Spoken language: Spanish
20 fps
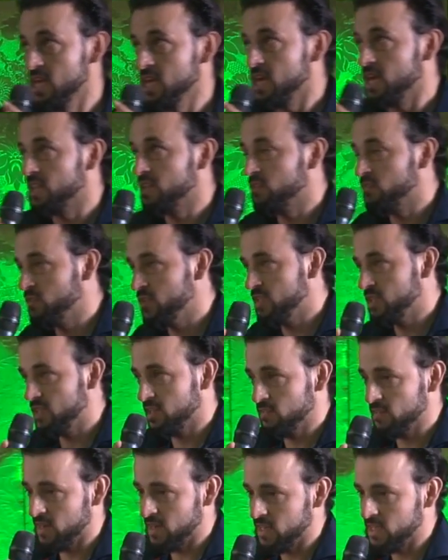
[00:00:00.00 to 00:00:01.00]
En
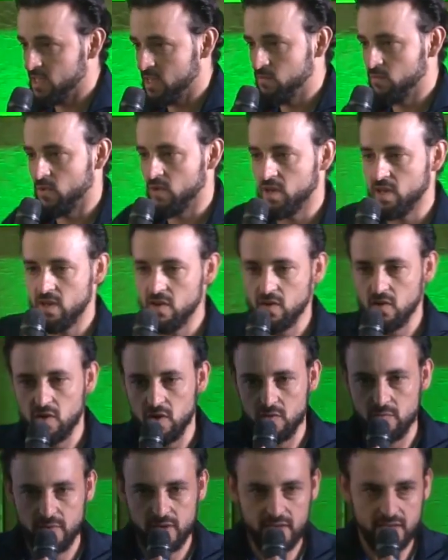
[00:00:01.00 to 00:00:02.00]
definitiva, el modelo
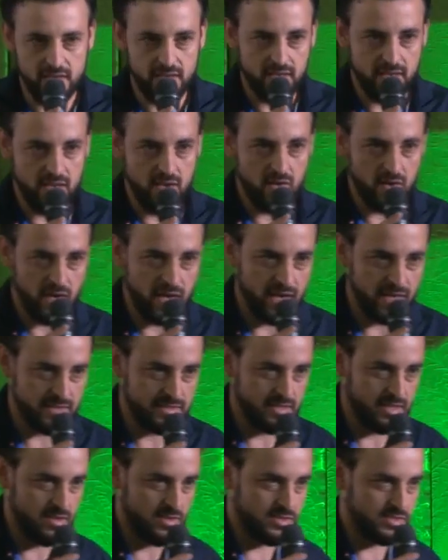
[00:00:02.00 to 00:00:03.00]
Colmena lo que
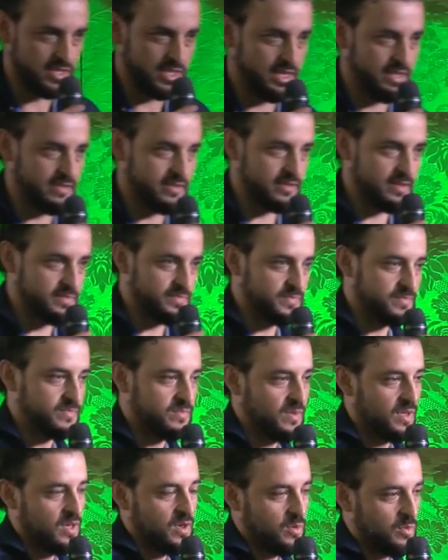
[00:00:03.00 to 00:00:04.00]
hace es lo siguiente.
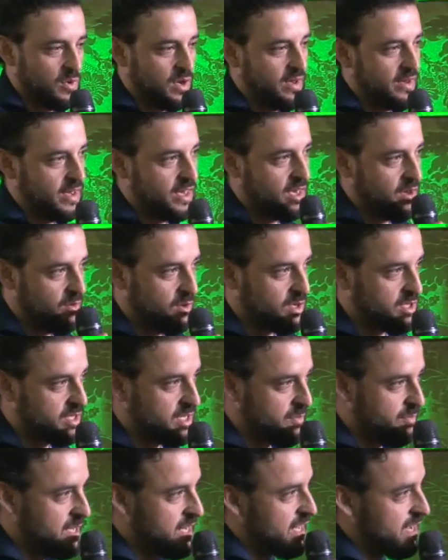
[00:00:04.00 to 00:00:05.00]
Una vez que vos
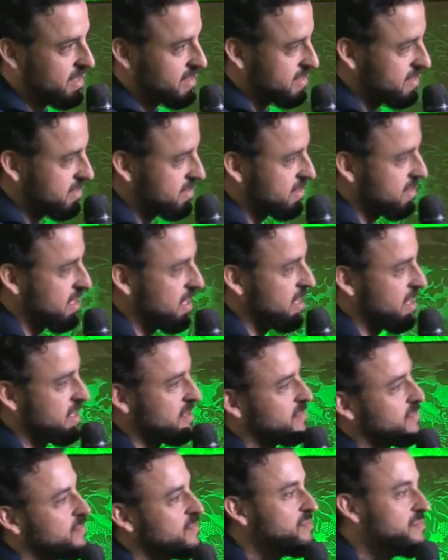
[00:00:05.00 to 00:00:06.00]
terminás
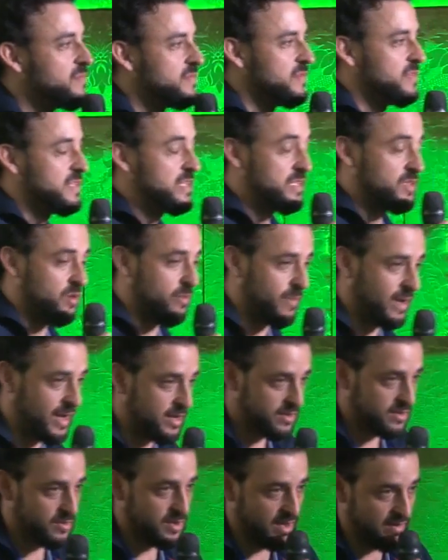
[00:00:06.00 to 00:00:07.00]
de
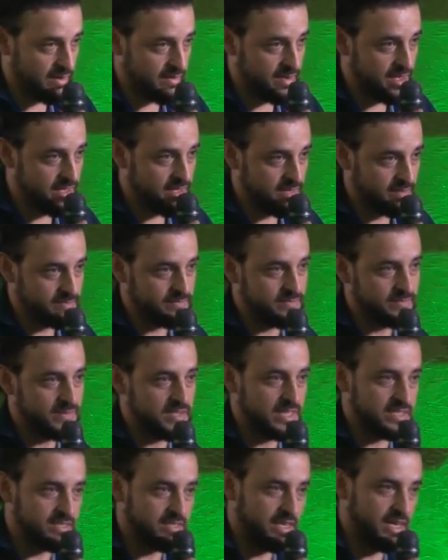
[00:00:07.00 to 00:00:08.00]
tomarte una bebida,
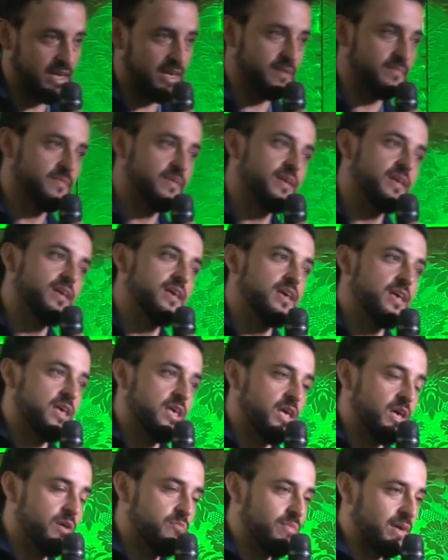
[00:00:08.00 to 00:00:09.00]
ya sea
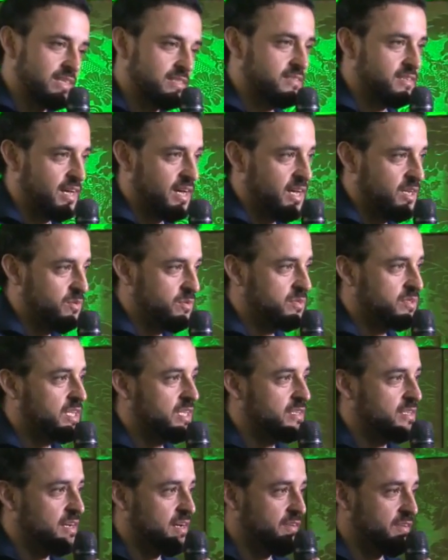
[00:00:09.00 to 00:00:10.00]
envasada en un
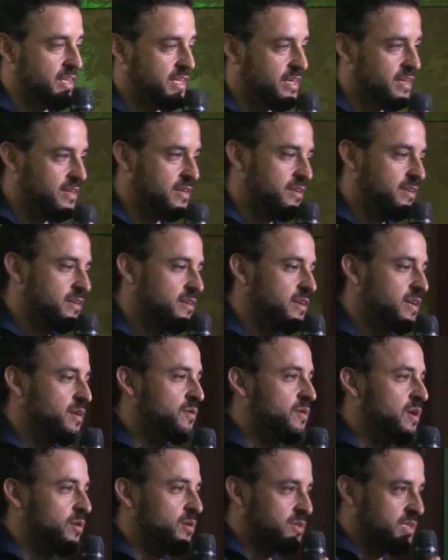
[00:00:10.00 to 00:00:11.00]
tetrabric, en
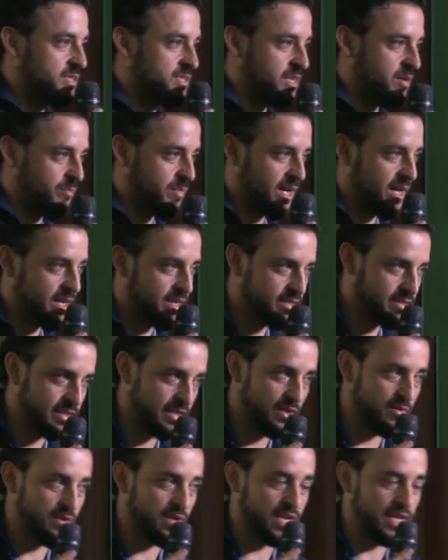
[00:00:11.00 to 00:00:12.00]
una botella
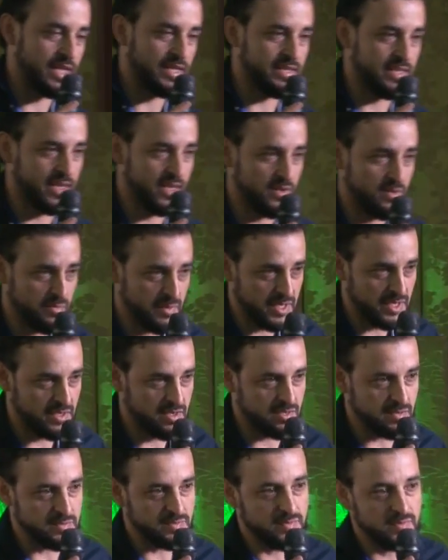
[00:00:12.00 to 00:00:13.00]
plástica, una lata de
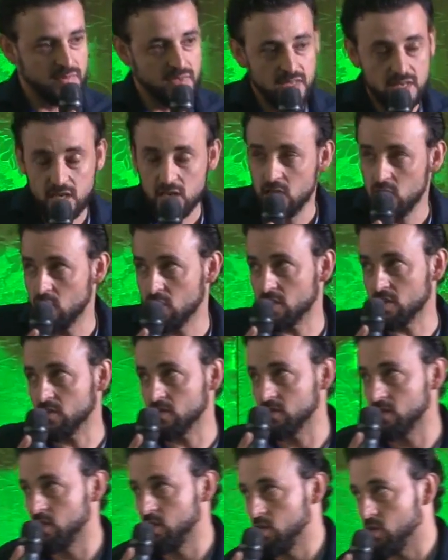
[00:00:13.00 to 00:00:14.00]
aluminio,
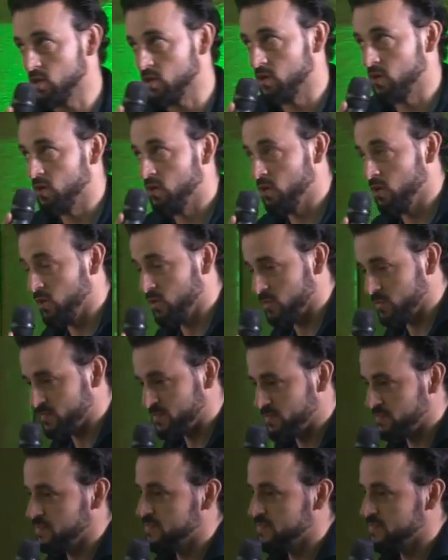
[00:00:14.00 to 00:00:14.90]
lo, lo